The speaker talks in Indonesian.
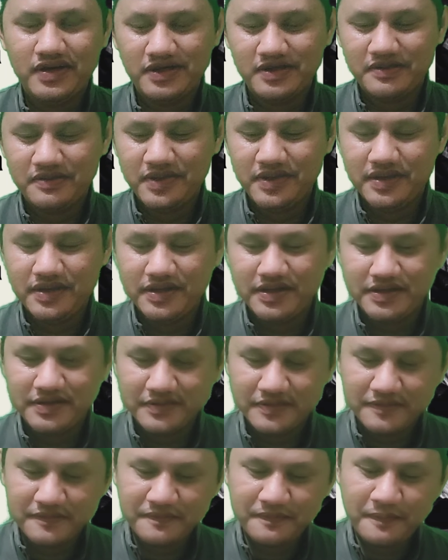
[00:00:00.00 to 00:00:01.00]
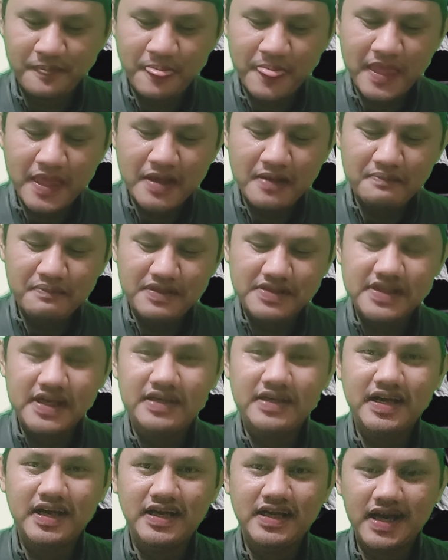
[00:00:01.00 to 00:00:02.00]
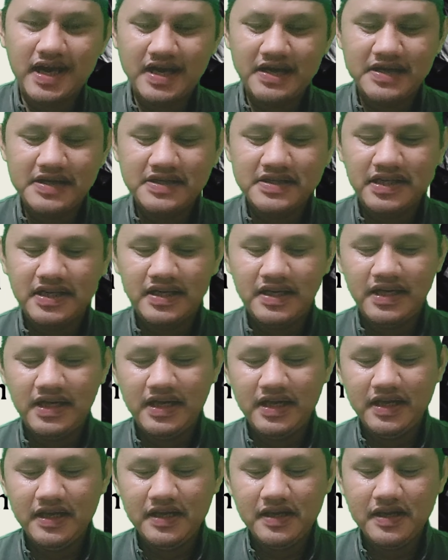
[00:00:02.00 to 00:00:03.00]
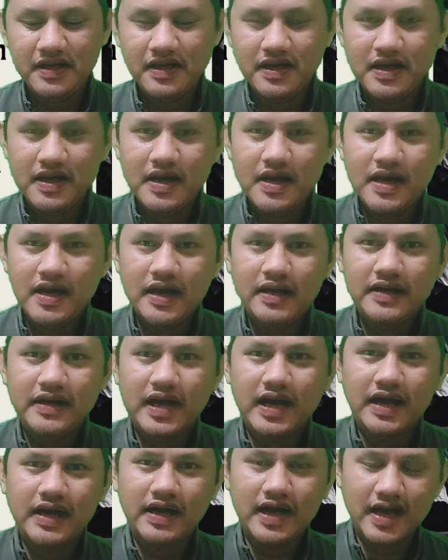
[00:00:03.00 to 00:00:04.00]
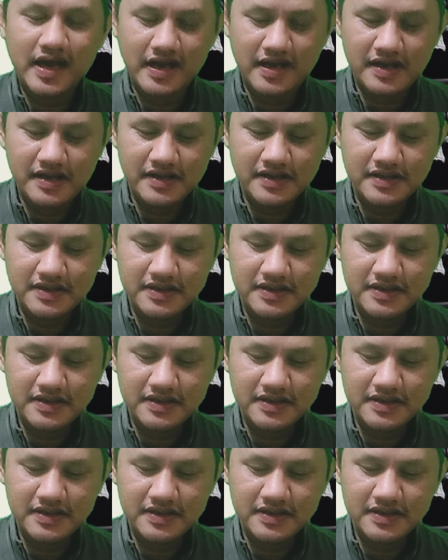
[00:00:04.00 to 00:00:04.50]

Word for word: Akbar. Pesan dari hadis ini, hendaklah